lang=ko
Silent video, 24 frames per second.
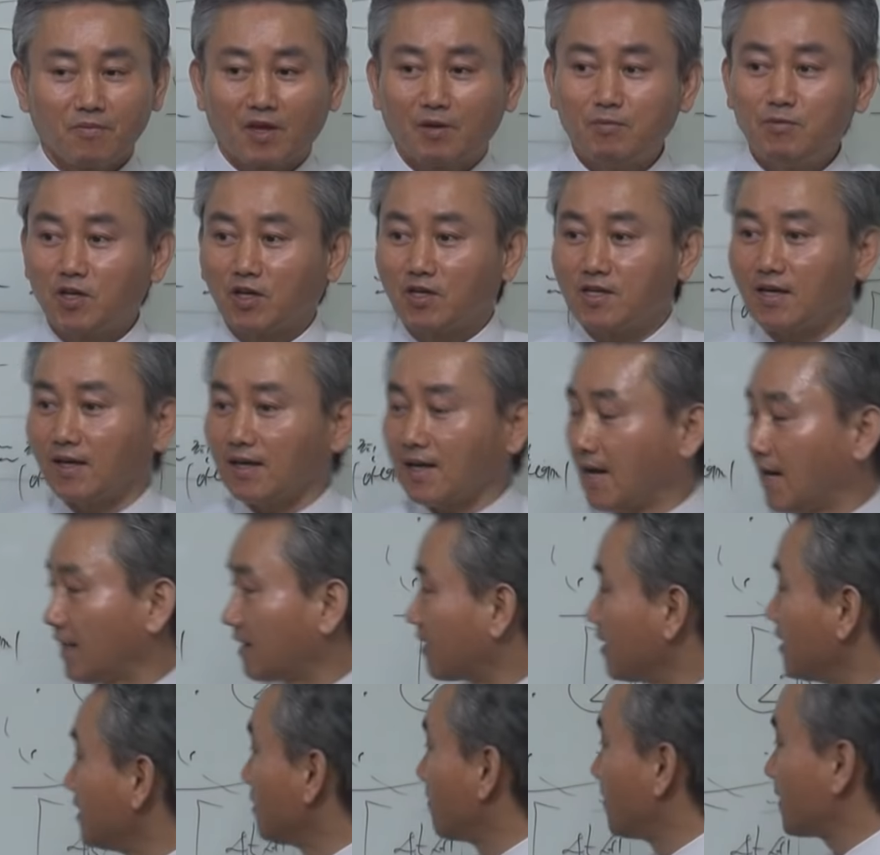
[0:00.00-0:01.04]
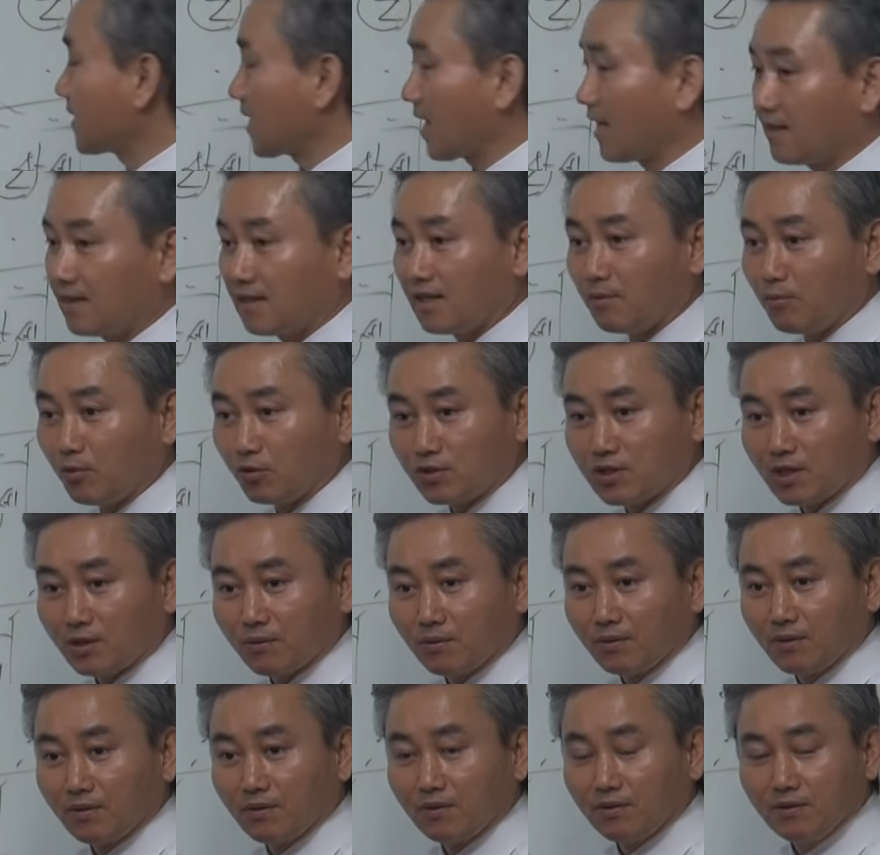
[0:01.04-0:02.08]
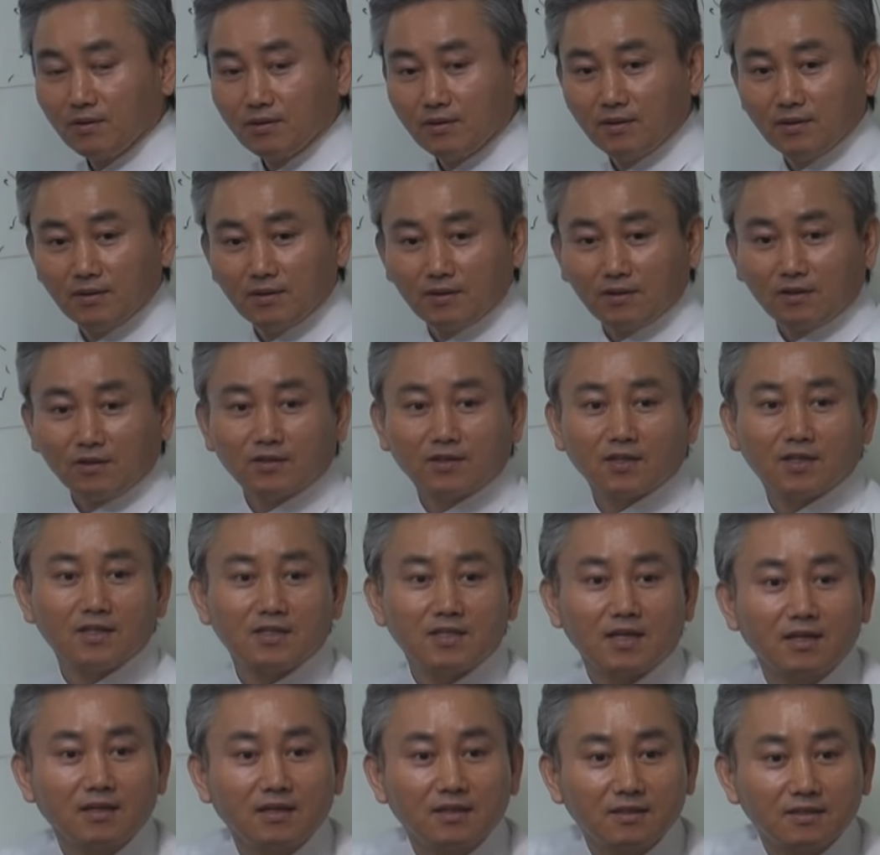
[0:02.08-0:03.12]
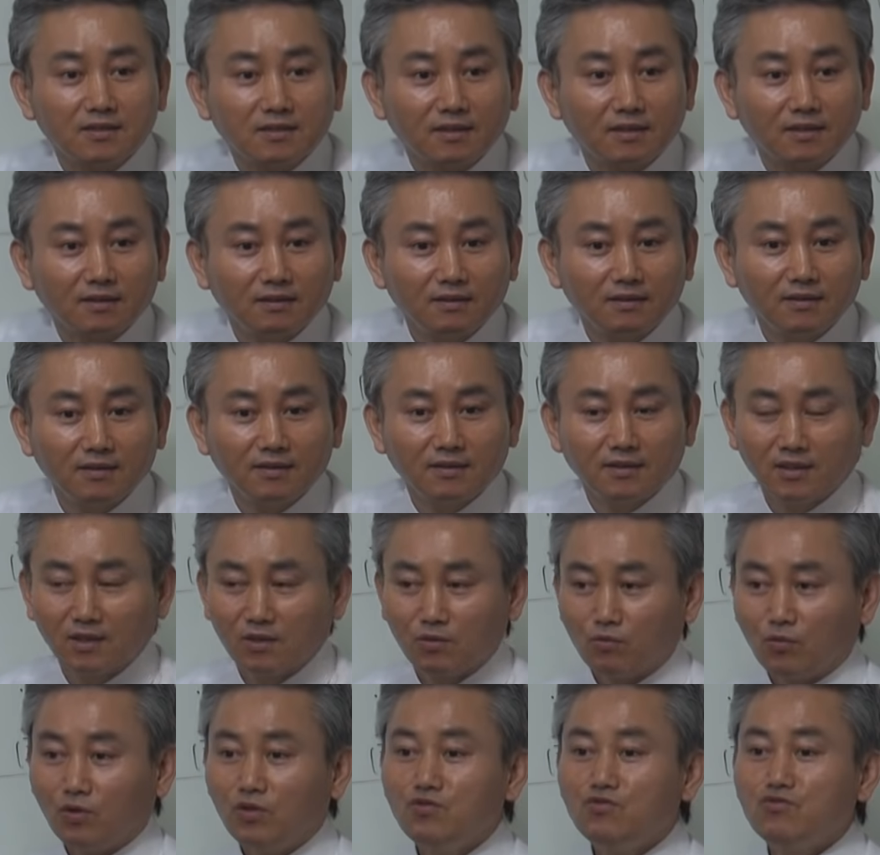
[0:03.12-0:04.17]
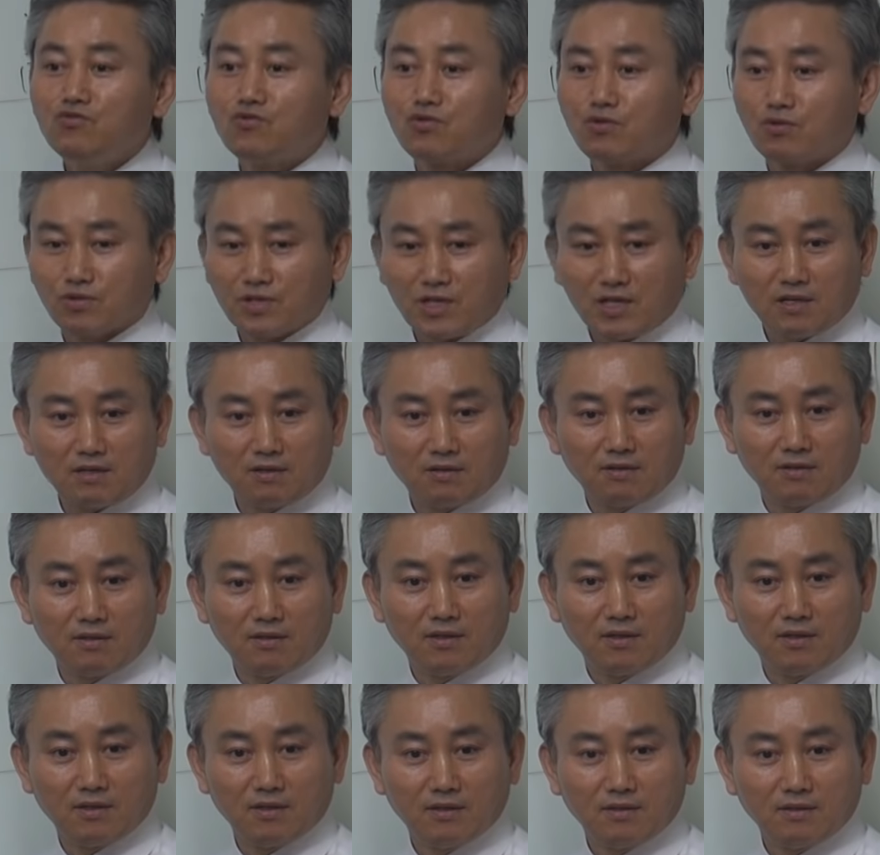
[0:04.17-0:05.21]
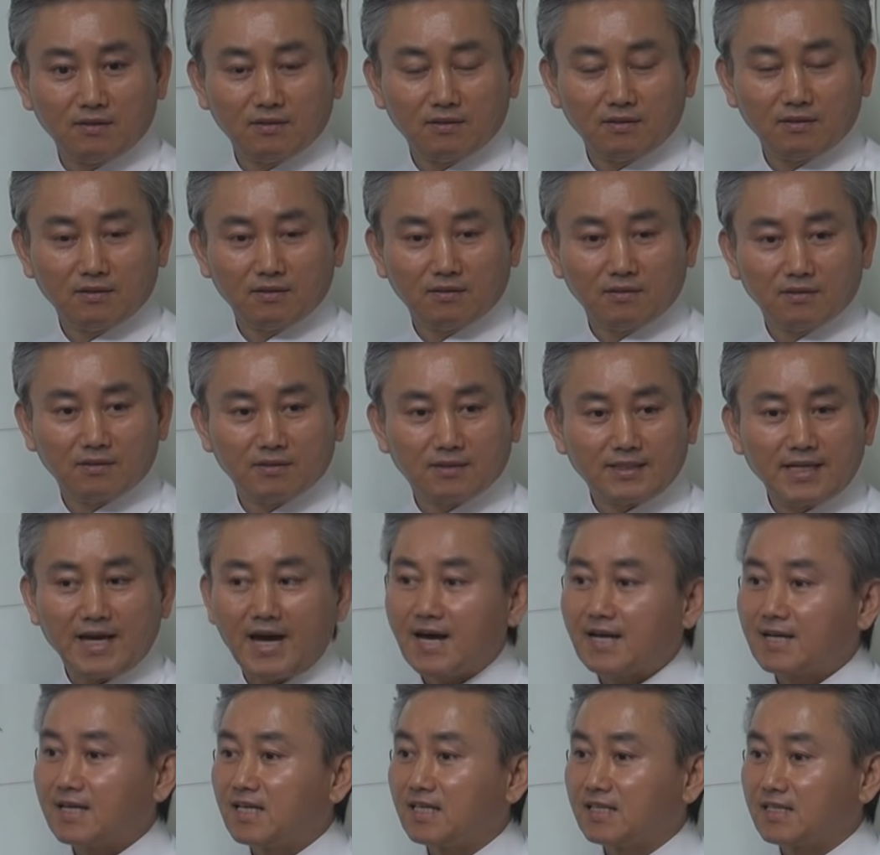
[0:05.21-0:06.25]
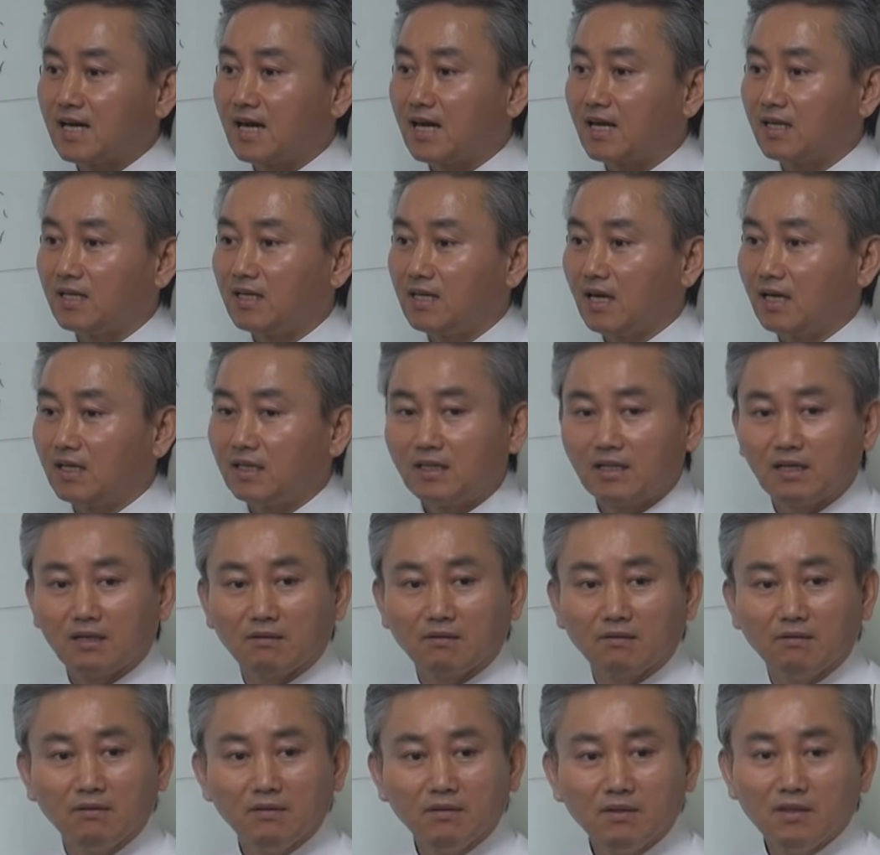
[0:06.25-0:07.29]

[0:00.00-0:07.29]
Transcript: 그럼 여기가 같은 집에 산다 보자고요. 어떻게 살겠어요? 원수로 사는 거예요. 사는 게 아니라고.